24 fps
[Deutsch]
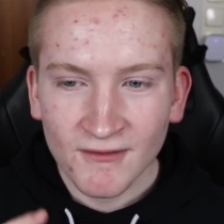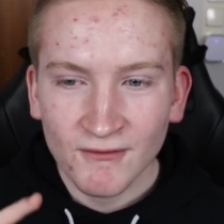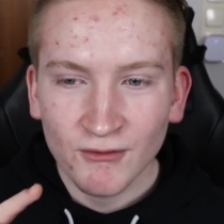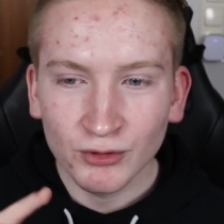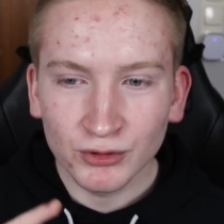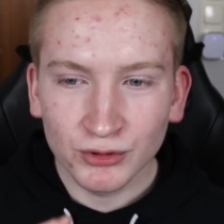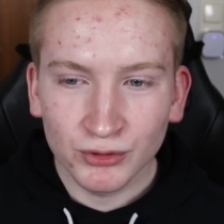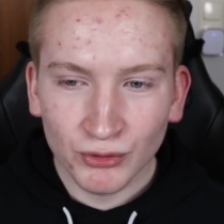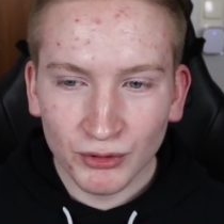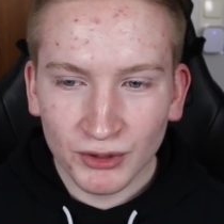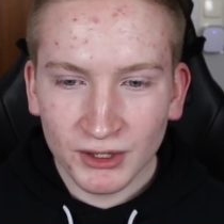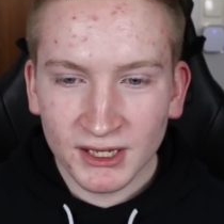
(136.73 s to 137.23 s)

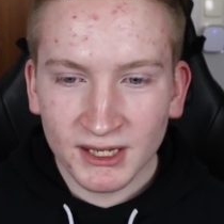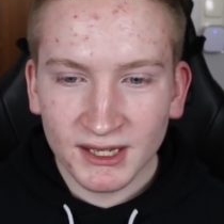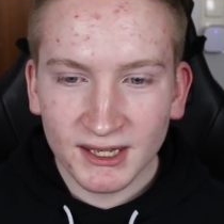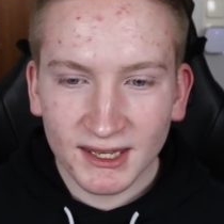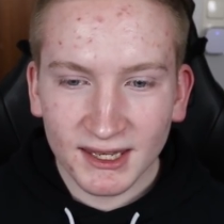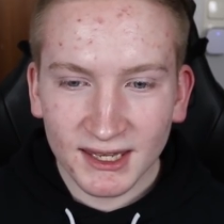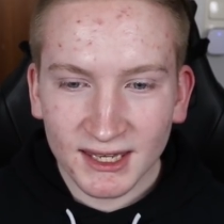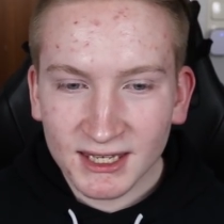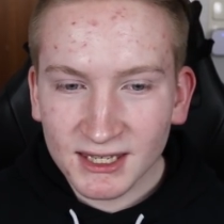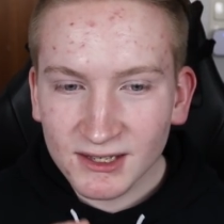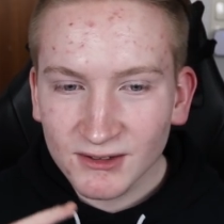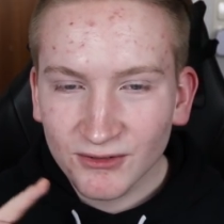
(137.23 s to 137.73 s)

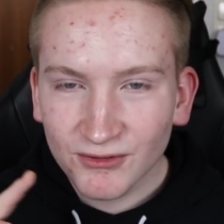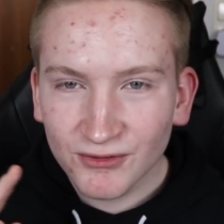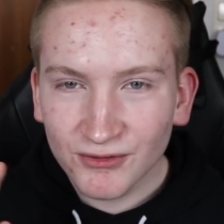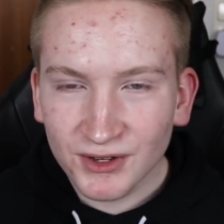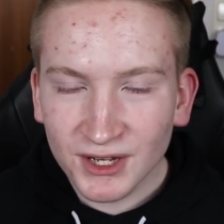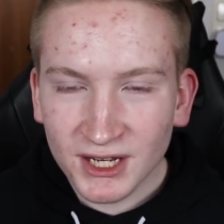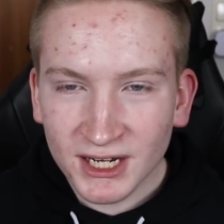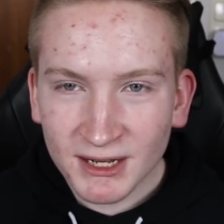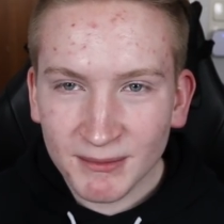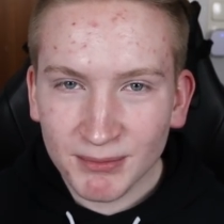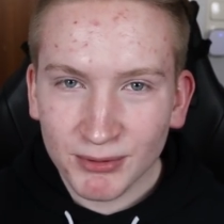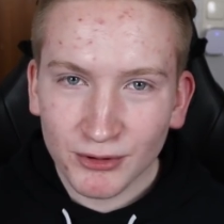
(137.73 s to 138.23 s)
wodurch ich
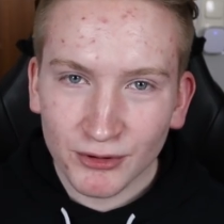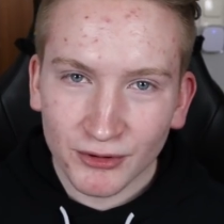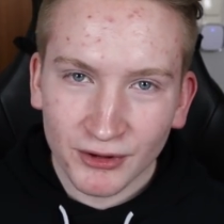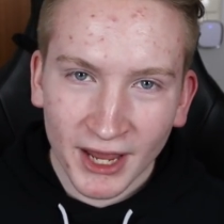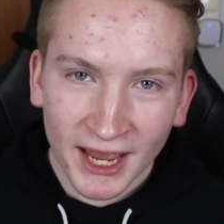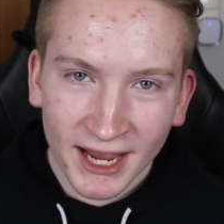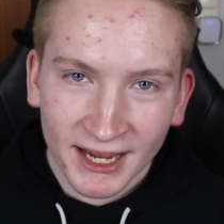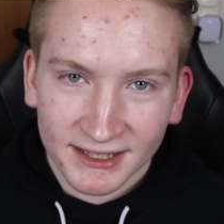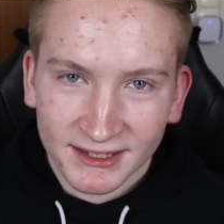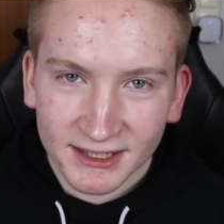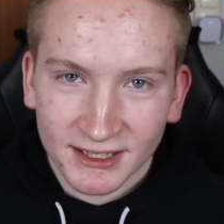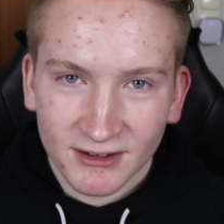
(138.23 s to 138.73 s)
viele
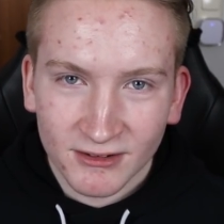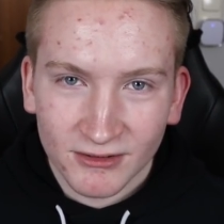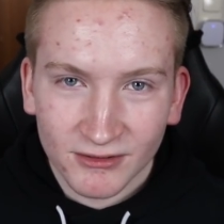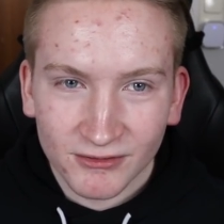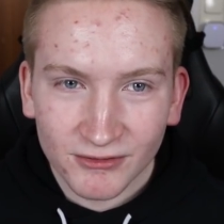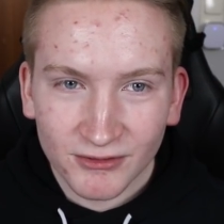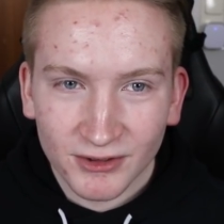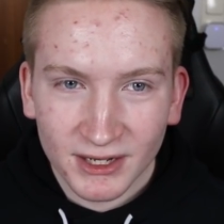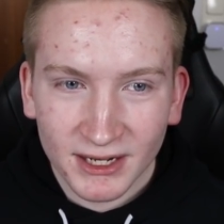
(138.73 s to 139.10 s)
Projekte,